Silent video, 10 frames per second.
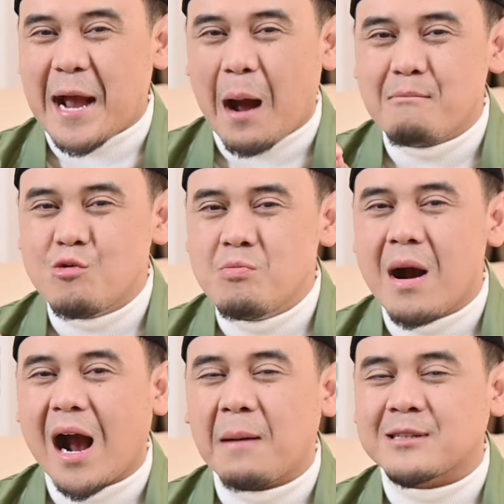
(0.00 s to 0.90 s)
kamu
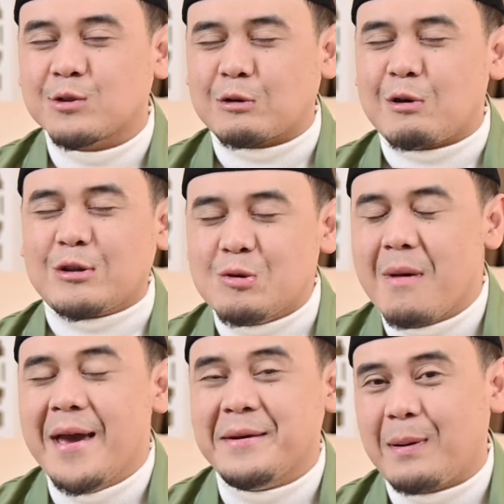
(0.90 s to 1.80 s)
menganggap sesuatu itu
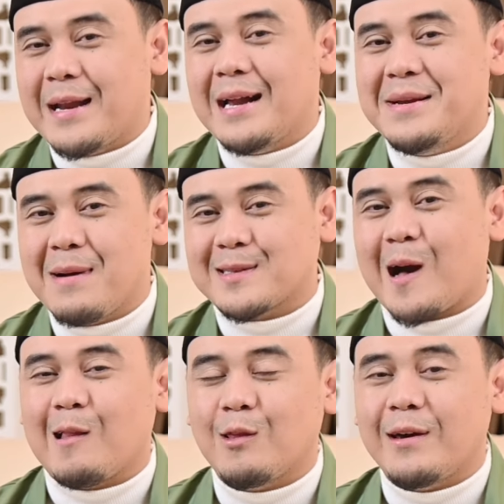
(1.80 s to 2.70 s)
baik padahal di
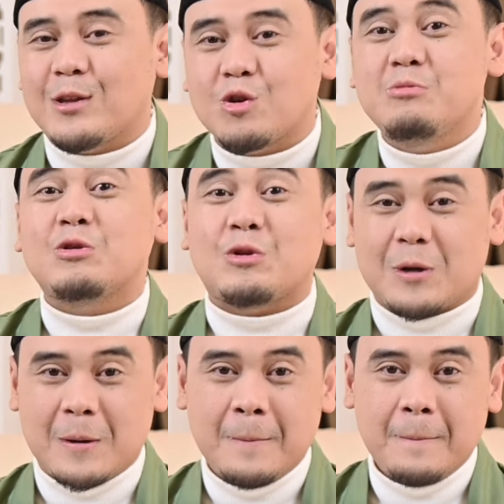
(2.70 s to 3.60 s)
mata Allah itu
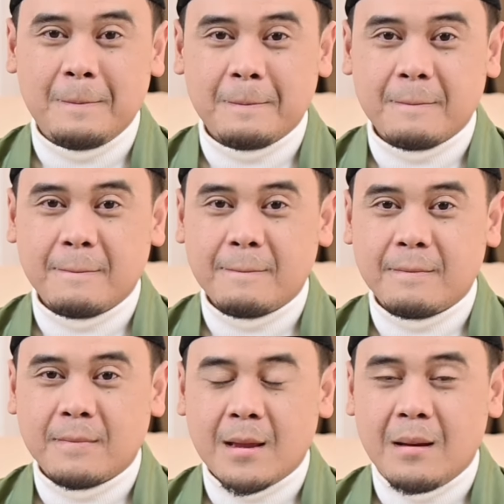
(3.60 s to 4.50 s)
buruk.
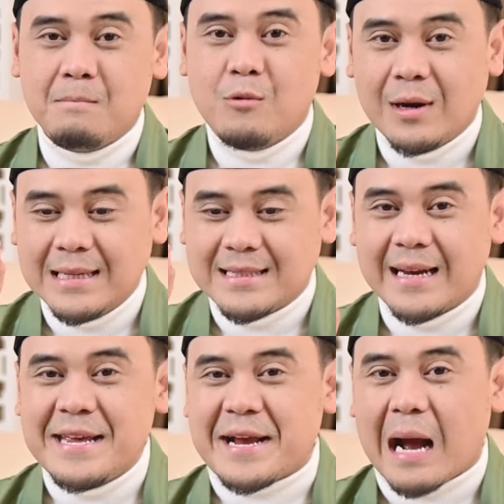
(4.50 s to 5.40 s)
Boleh
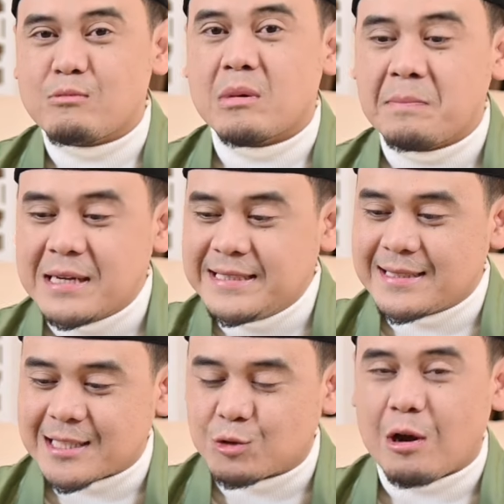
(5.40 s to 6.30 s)
jadi kamu
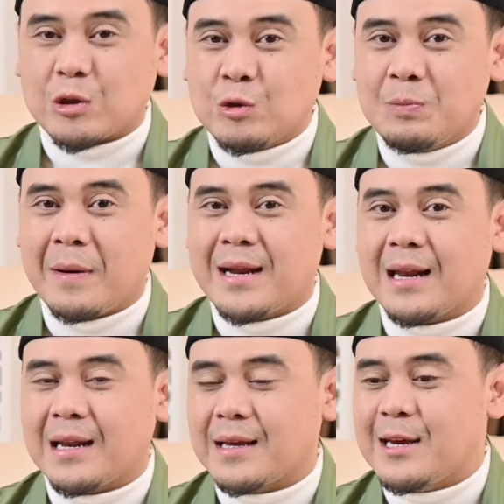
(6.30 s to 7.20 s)
membenci sesuatu
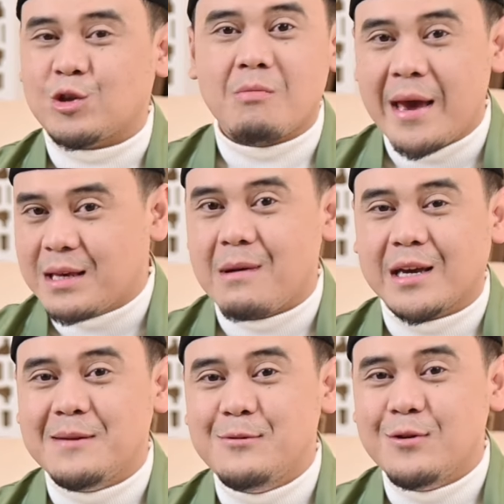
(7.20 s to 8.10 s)
padahal itu baik
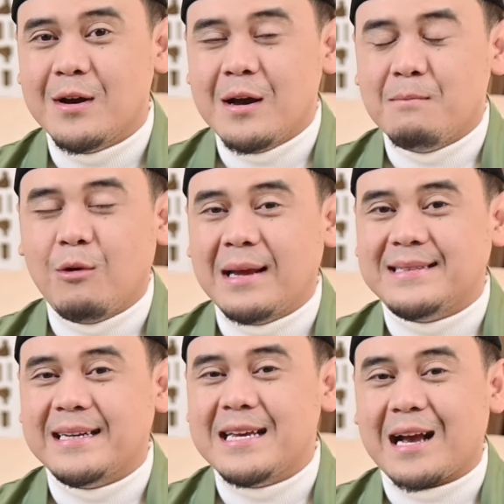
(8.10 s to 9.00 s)
bagimu.
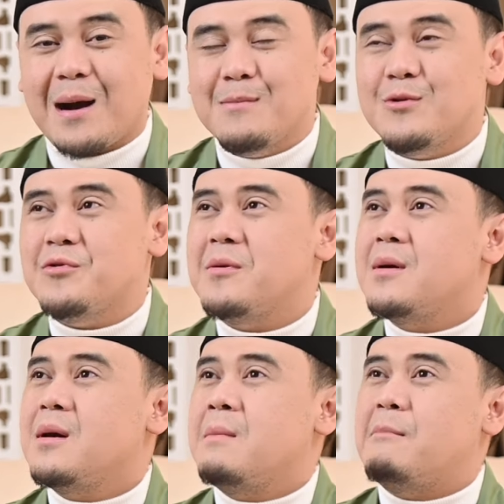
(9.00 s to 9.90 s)
Boleh jadi kamu
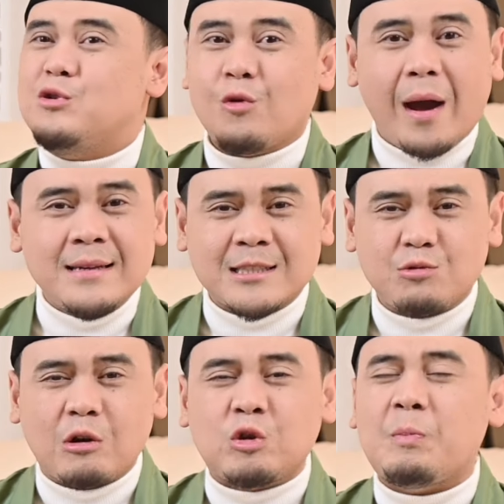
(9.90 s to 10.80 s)
menyukai
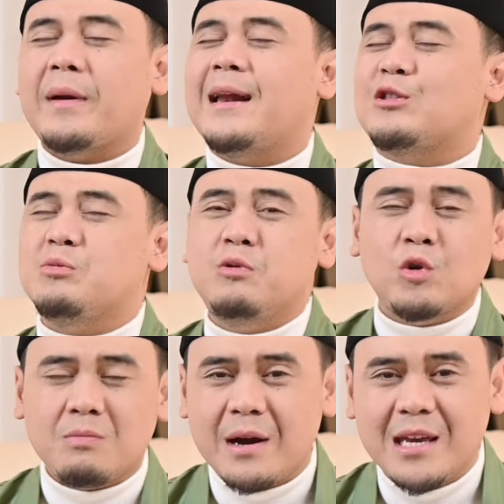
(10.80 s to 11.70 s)
sesuatu padahal itu
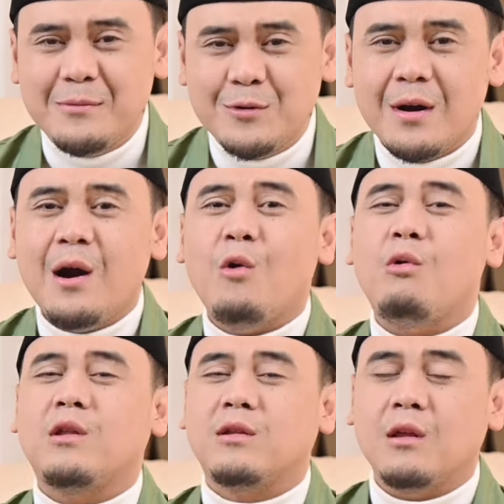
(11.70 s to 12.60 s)
buruk bagimu,
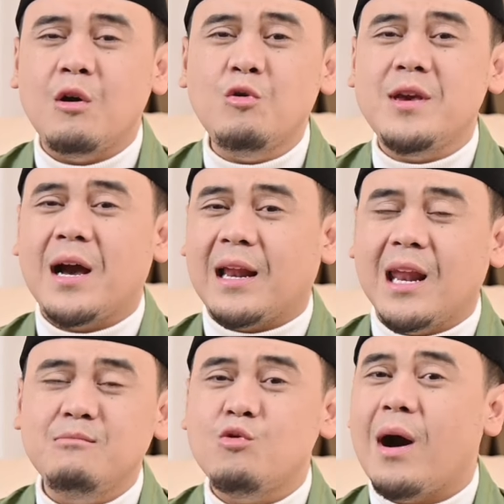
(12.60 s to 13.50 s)
wallahu
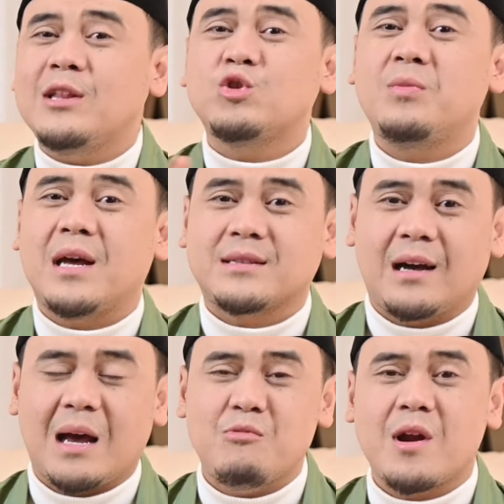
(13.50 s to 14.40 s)
ya'lamu wa antum la
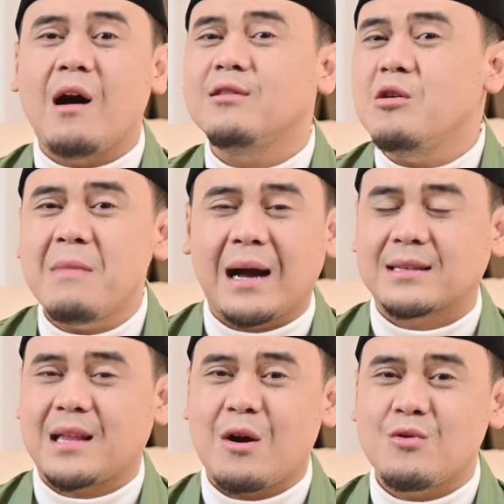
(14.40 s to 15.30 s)
ta'lamun. Allah
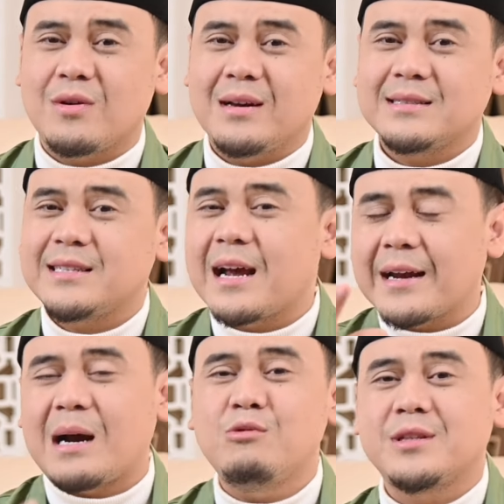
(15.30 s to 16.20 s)
Maha tahu
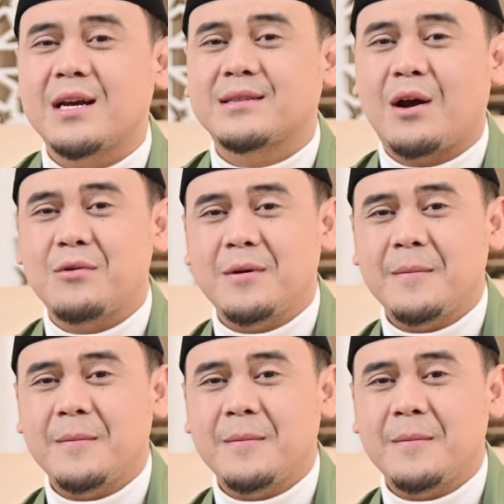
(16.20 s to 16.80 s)
sedangkan kamu tidak tahu.